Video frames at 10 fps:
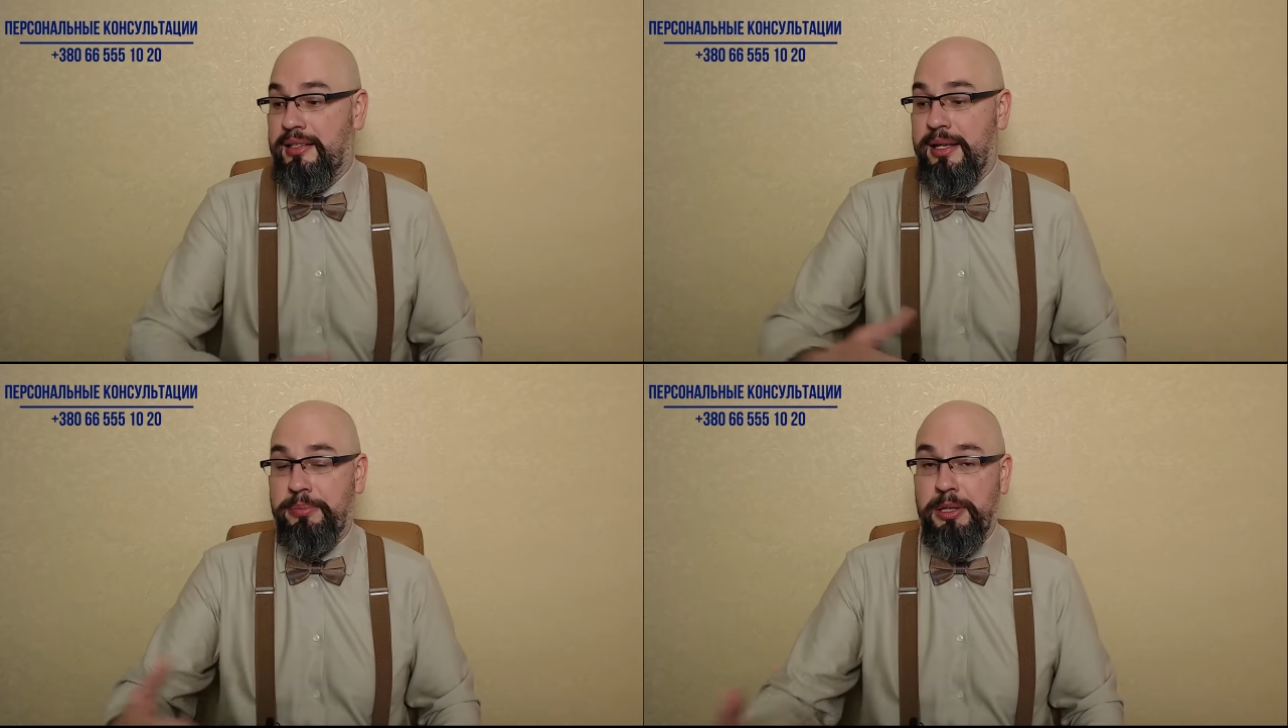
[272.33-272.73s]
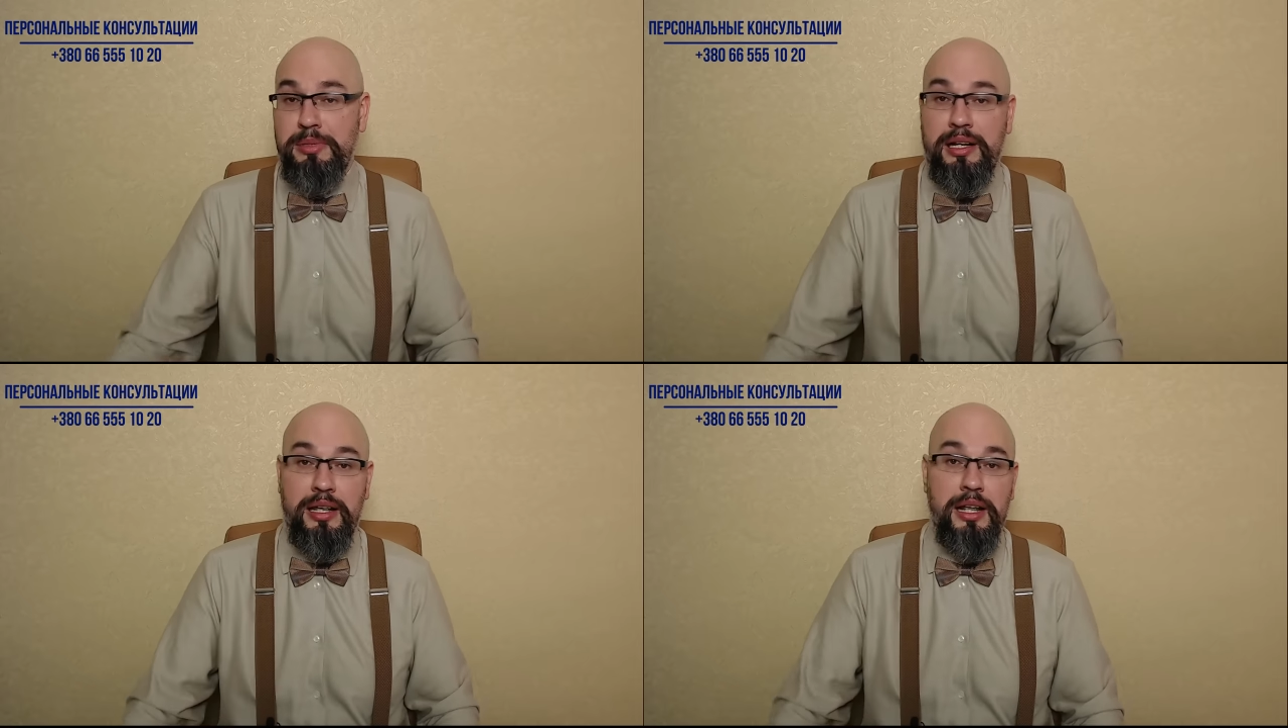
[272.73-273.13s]

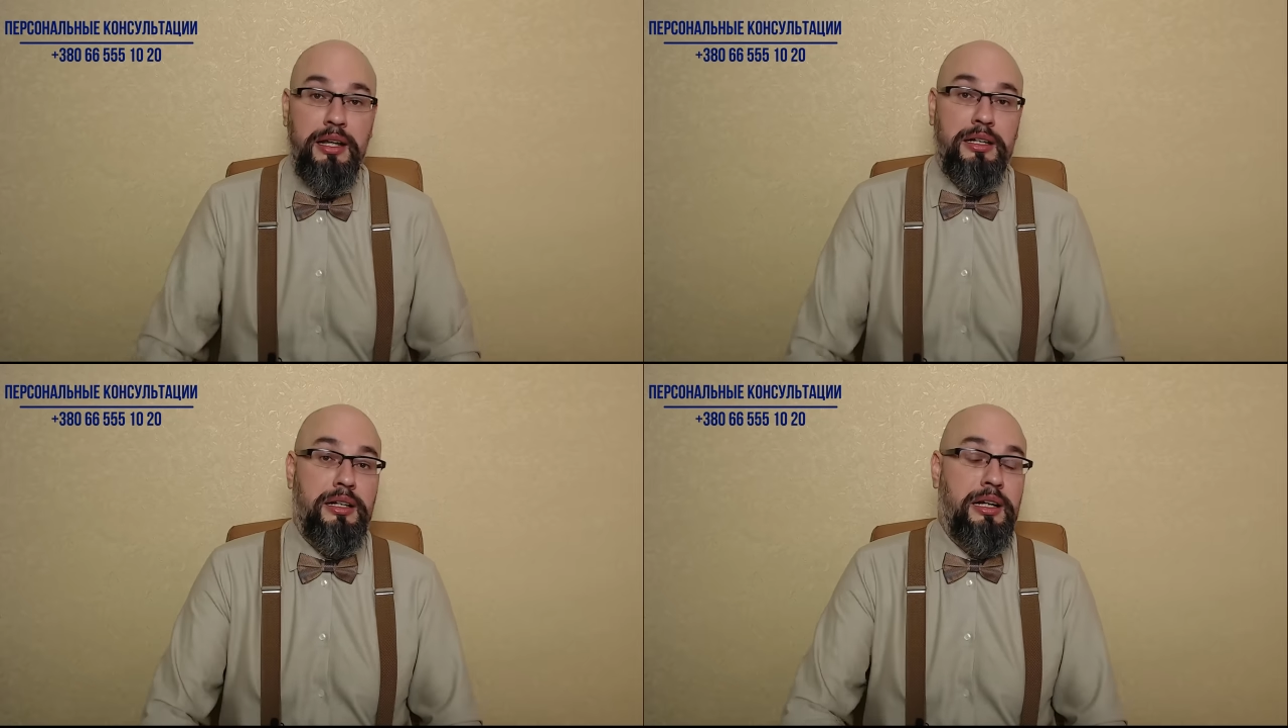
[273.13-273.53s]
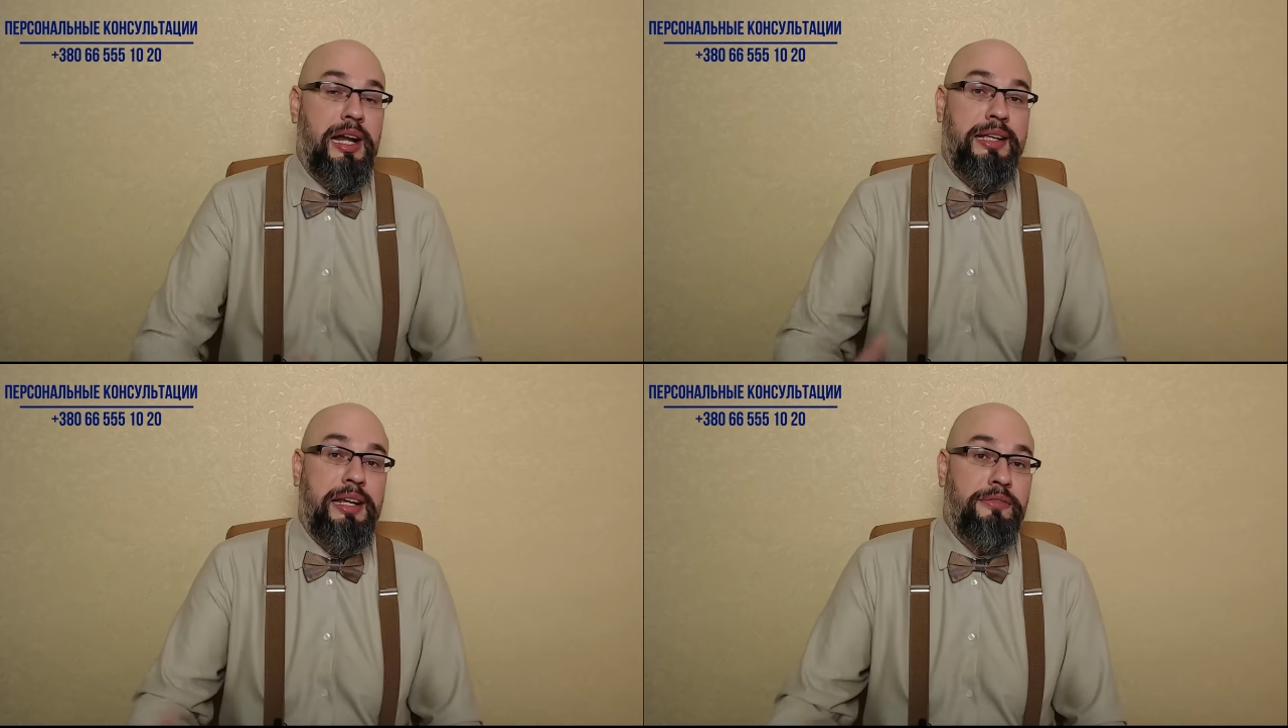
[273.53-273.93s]
Например, э,
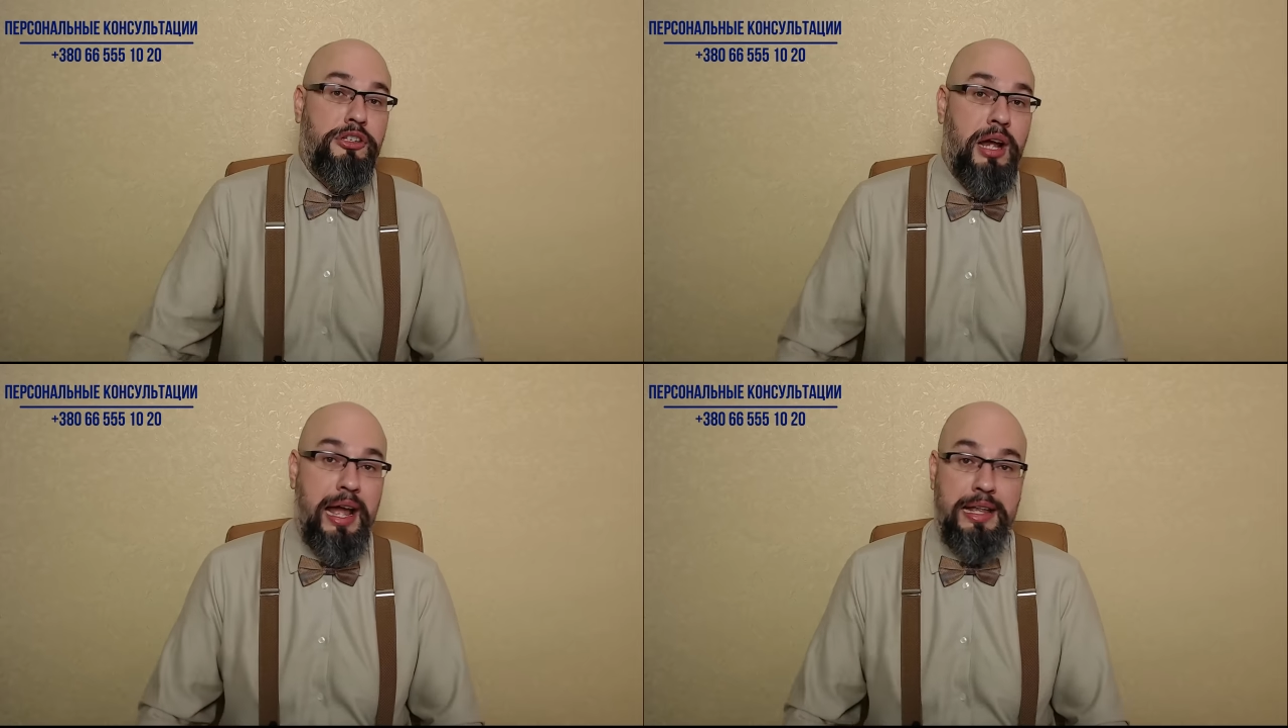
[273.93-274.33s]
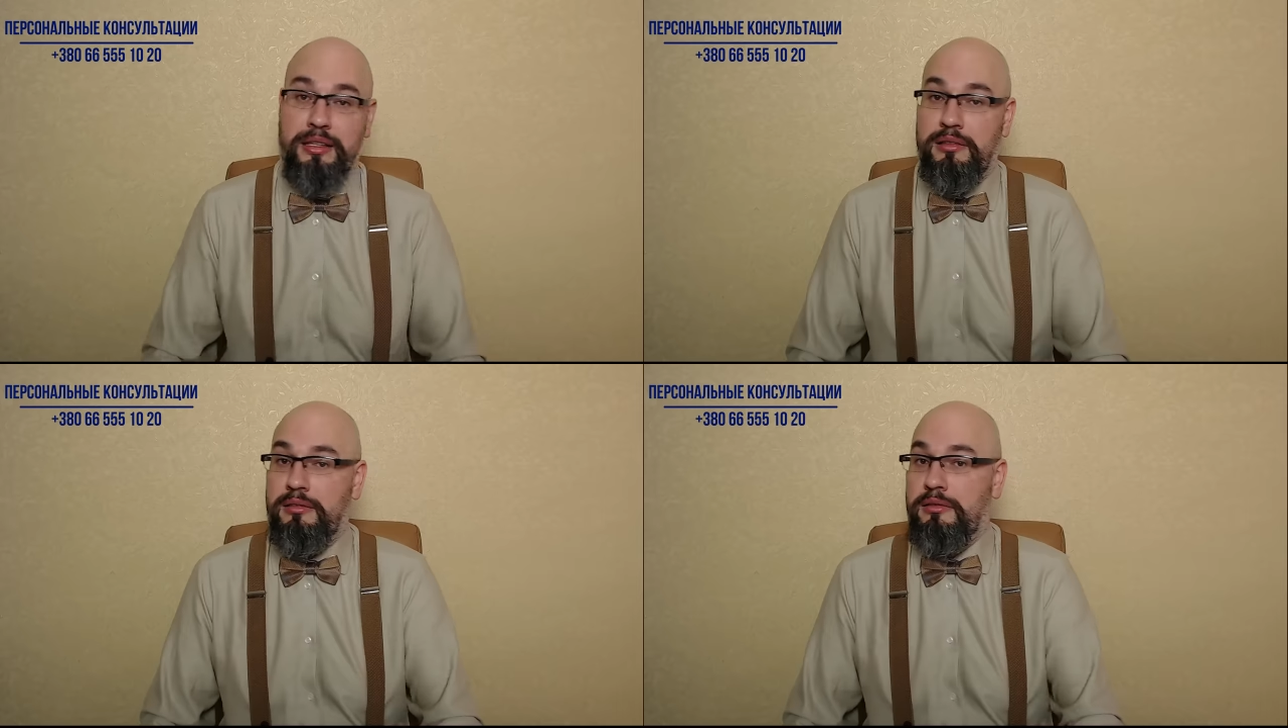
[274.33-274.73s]

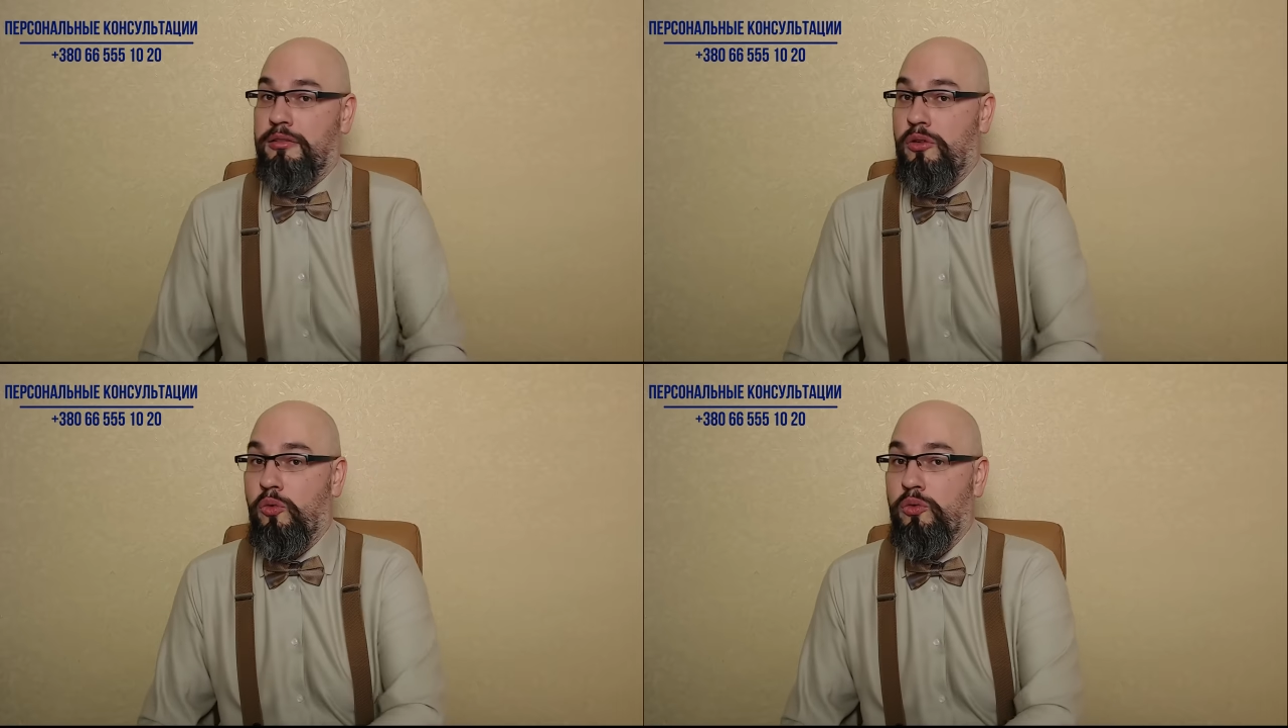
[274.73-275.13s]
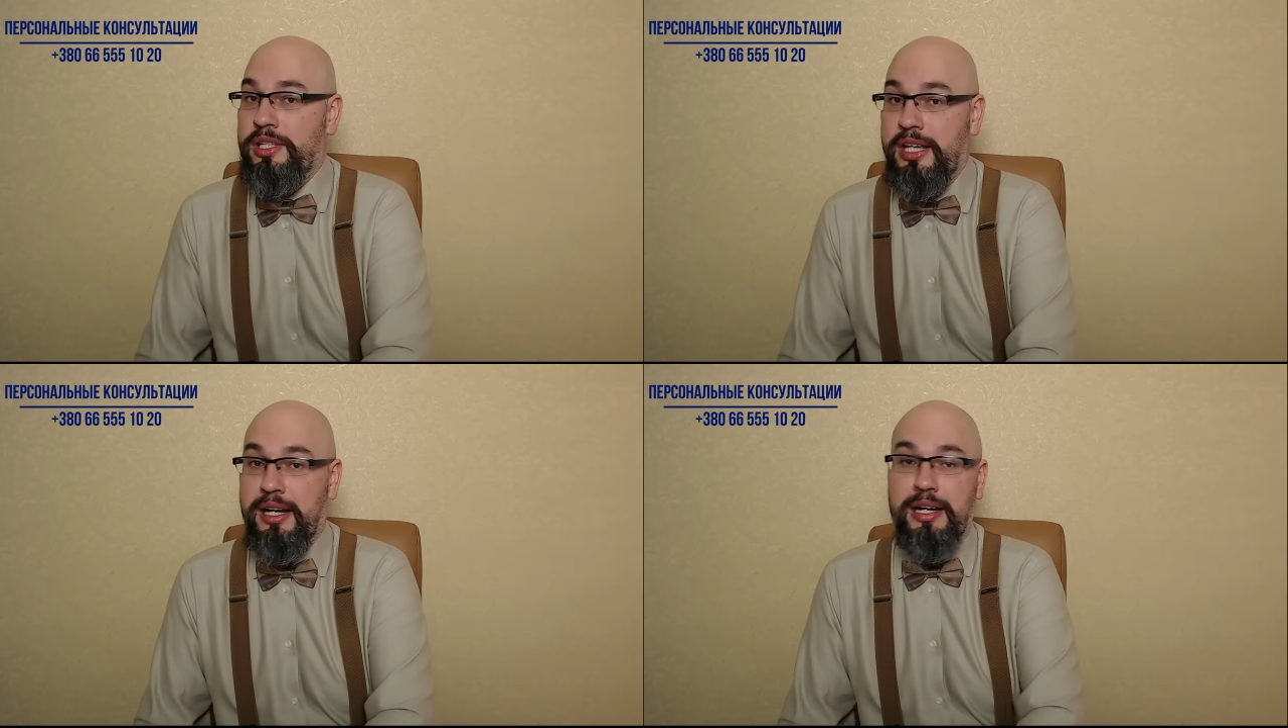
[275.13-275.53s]
харьковчанин э,
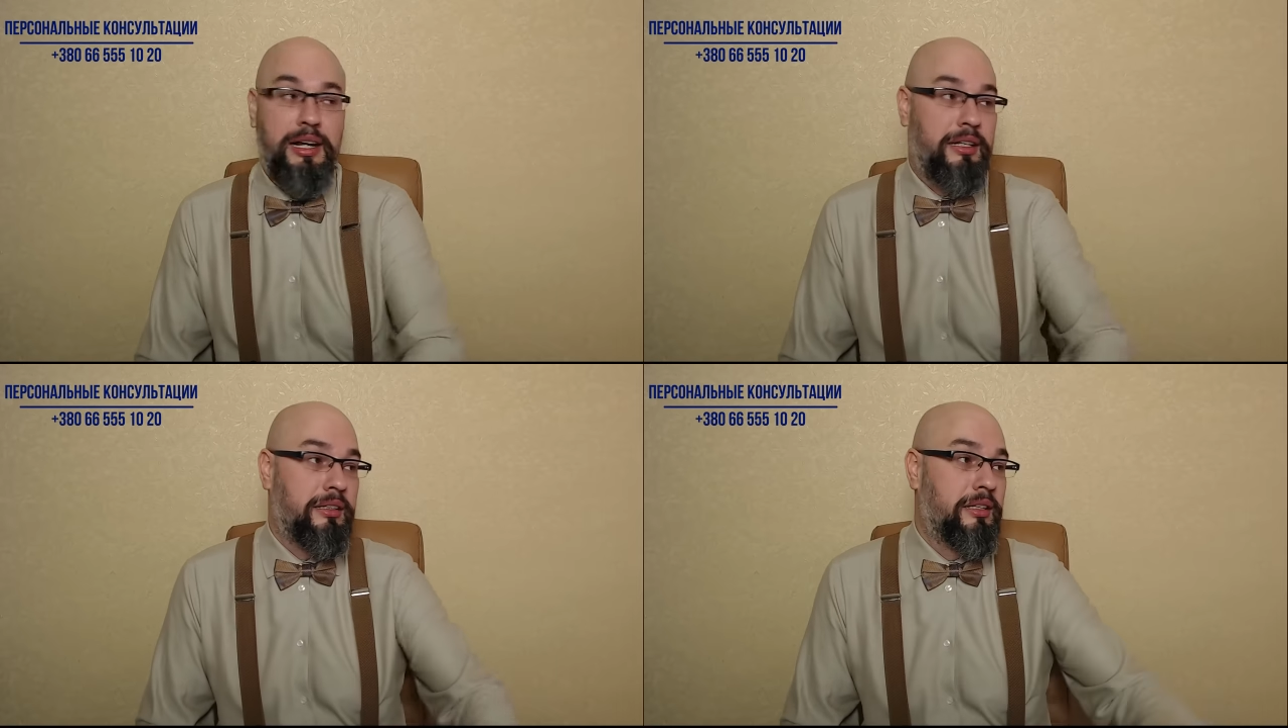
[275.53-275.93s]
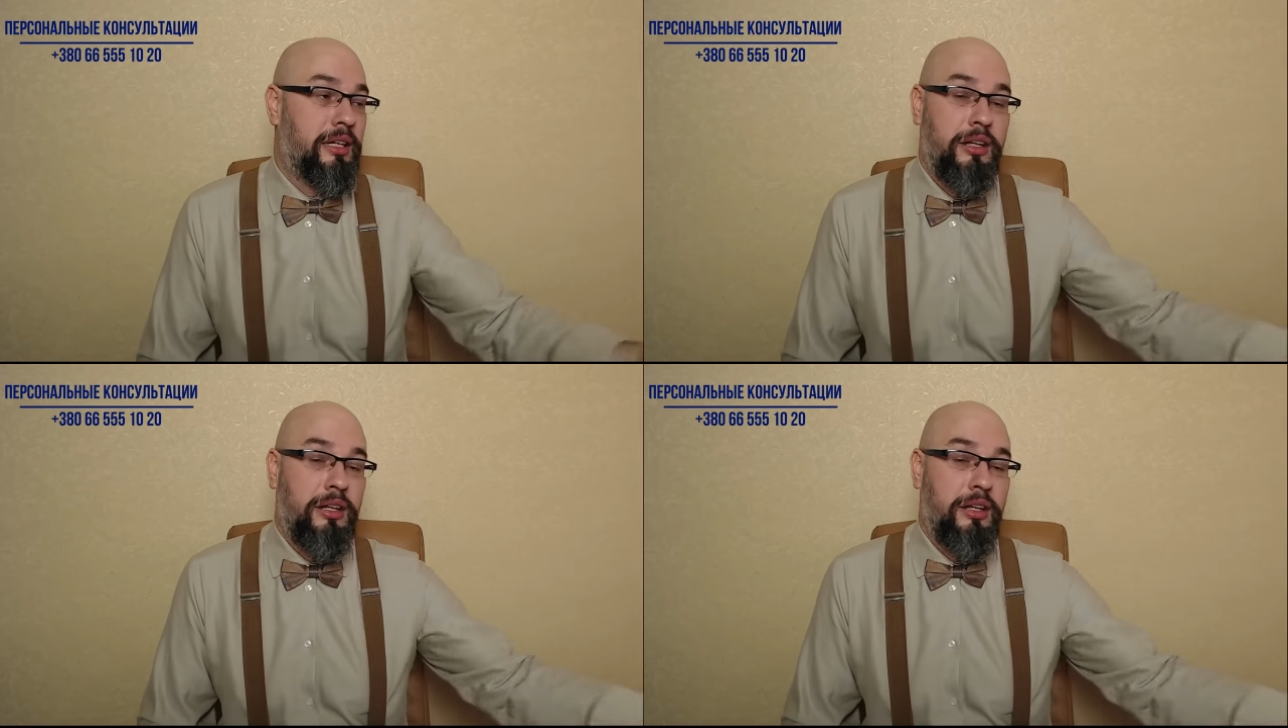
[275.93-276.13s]
уехал